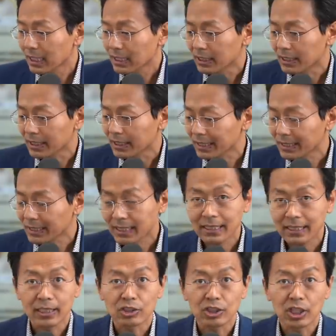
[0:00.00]

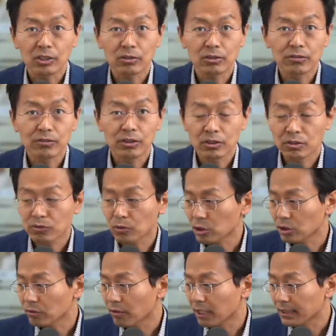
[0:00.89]
gerichtliche Entscheidung, die wir uns
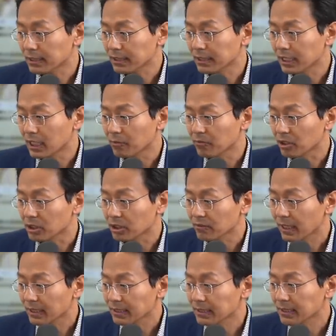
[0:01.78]
wünschen, vielleicht nie geben wird.
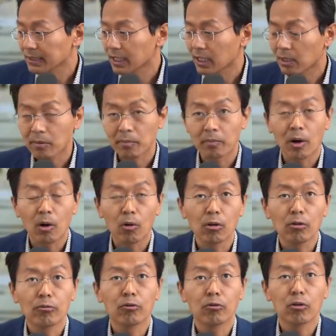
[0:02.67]
Zweitens der
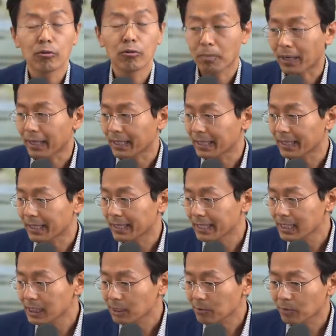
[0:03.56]
Maulwurf bei
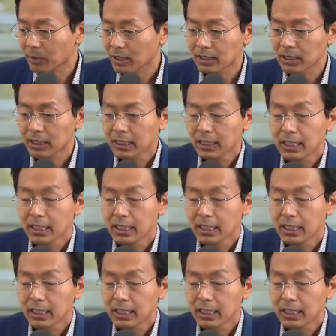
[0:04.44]
Hildmann.